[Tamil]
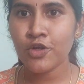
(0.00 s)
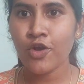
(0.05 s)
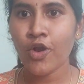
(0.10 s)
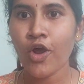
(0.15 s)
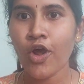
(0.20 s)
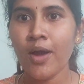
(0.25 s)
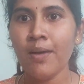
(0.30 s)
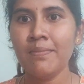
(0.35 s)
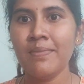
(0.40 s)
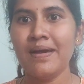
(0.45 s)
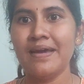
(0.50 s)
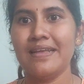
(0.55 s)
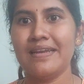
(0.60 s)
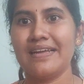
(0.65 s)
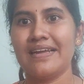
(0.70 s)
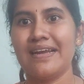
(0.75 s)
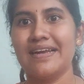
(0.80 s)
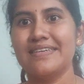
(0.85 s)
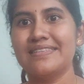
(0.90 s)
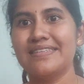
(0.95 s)
ட்ராமா
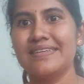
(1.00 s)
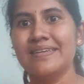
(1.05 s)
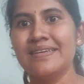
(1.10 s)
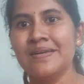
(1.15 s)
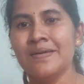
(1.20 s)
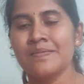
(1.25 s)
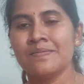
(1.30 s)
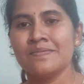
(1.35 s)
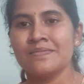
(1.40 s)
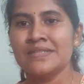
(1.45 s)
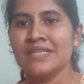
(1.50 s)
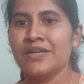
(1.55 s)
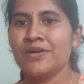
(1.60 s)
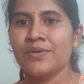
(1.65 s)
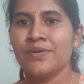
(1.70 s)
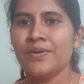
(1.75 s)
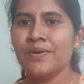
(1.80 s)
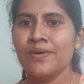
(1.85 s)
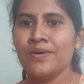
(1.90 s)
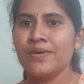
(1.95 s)
இருக்காது
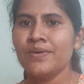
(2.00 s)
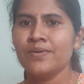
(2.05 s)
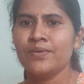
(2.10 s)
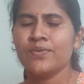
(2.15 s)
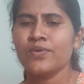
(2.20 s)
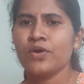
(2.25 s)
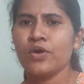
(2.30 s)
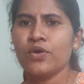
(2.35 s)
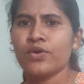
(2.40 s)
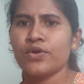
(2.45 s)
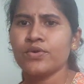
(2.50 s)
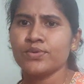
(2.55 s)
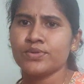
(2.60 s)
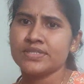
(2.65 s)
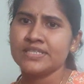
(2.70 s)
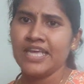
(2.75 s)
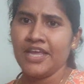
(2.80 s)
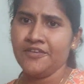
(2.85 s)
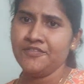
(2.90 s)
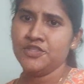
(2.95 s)
ஏன்னா உங்களோட
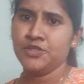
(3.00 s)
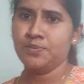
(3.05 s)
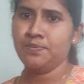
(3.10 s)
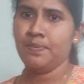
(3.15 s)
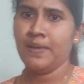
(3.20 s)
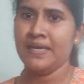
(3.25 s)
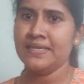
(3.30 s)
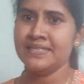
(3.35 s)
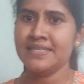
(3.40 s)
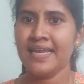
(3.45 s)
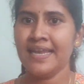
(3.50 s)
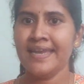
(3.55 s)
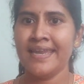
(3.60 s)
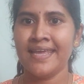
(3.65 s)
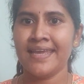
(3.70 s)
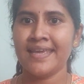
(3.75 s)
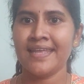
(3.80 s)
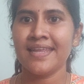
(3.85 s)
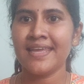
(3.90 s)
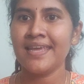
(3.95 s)
ஒரு சேஃப் ஸ்பேஸ்ல
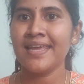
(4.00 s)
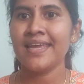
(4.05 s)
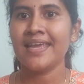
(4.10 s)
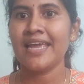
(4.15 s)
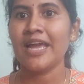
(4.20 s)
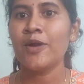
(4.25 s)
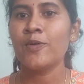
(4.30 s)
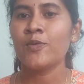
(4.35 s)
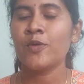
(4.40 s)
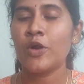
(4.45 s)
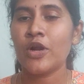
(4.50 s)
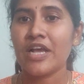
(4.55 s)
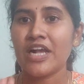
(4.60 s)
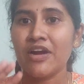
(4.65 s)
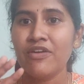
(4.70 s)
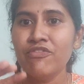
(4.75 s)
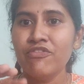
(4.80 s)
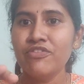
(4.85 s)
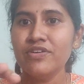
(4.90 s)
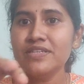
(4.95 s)
நீங்க இருக்கீங்க உங்களோட
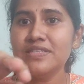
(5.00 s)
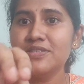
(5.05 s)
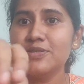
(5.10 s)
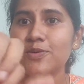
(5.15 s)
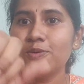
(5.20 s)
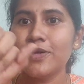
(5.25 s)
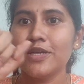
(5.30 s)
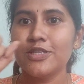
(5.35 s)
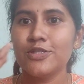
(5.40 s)
கம்ஃபர்ட்